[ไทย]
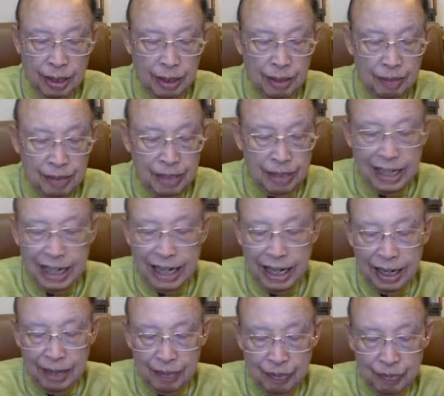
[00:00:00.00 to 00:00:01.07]
มีอย่างแด
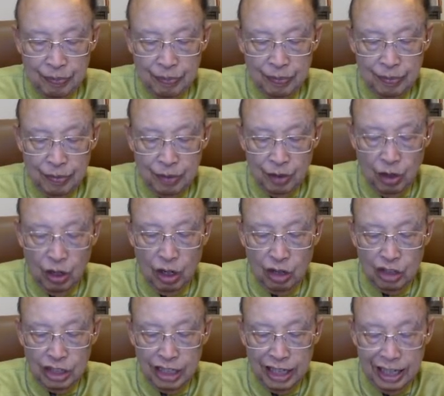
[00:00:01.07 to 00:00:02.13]
เนาะเขา
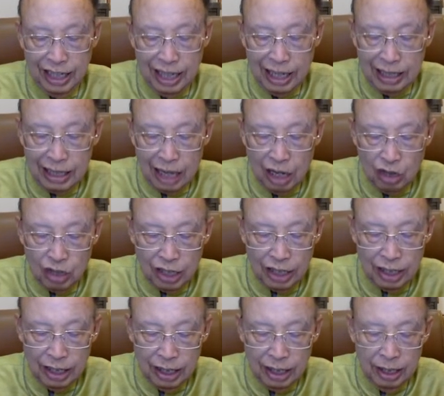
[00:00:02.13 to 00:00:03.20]
สิเห็นหลังจากเขาได้
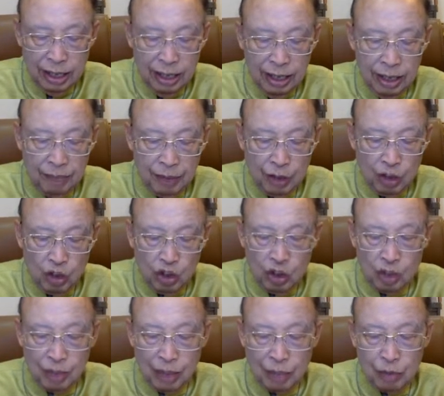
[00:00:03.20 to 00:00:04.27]
เป็นคนสอบ
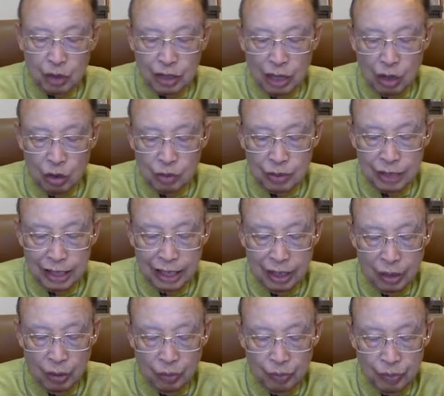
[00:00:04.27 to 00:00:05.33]
ทำโดยทางคมเสือแล้ว
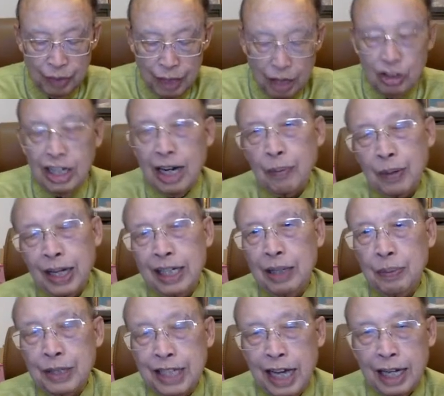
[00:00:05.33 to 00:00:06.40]
เขาได้รับการดี
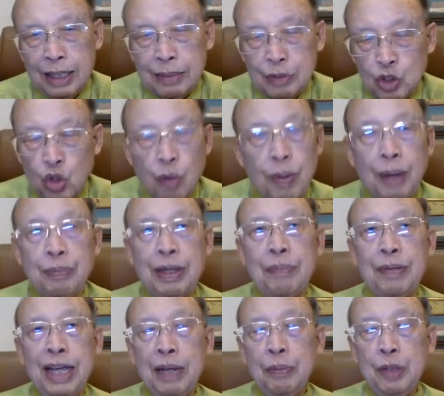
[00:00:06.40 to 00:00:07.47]
พยาธิสุขภาพเข้ม
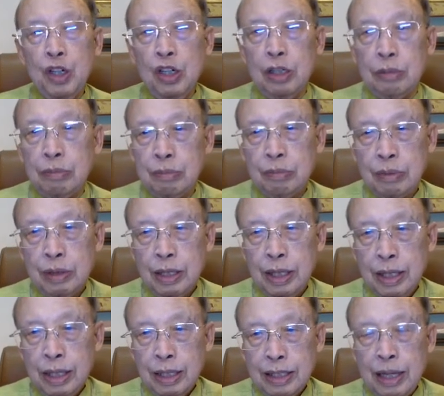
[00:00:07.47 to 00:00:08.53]
แข็งพี่น้อง
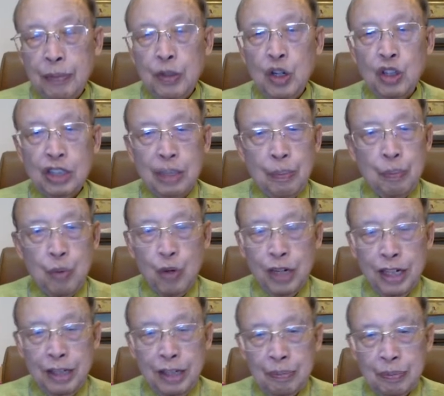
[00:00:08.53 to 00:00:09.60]
ถ้าพี่น้องเจ็บป่วย
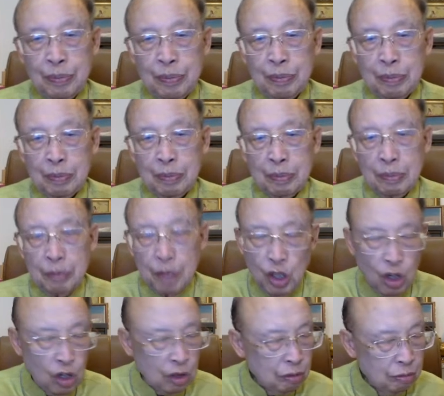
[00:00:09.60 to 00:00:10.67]
พี่น้
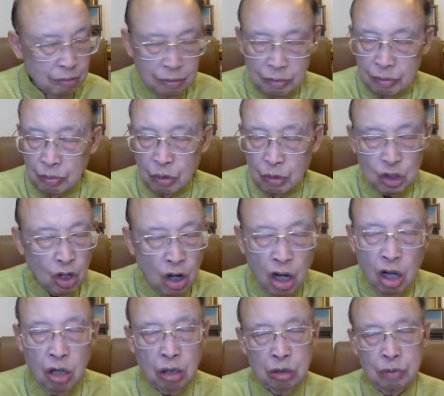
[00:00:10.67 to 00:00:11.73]
องโบต้อง
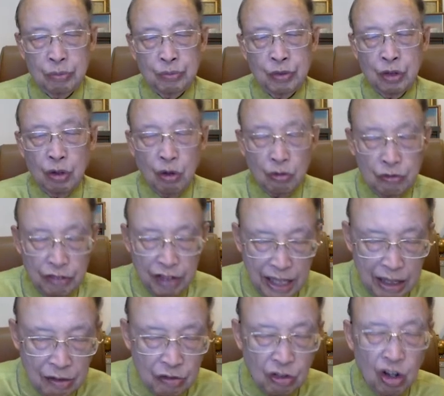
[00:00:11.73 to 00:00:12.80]
วิ่ง
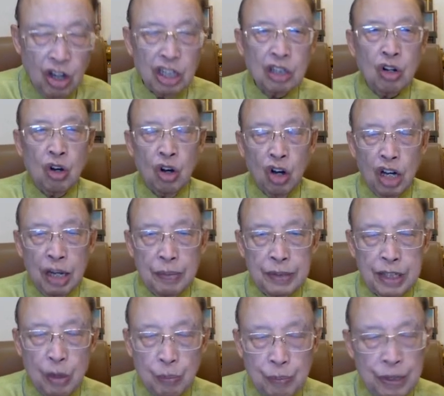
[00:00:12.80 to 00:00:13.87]
วอนขอให้พระ
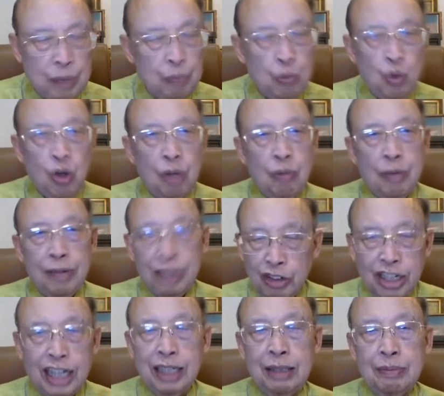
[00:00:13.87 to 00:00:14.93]
เจ้าปีนปัวบเม็น้นั่น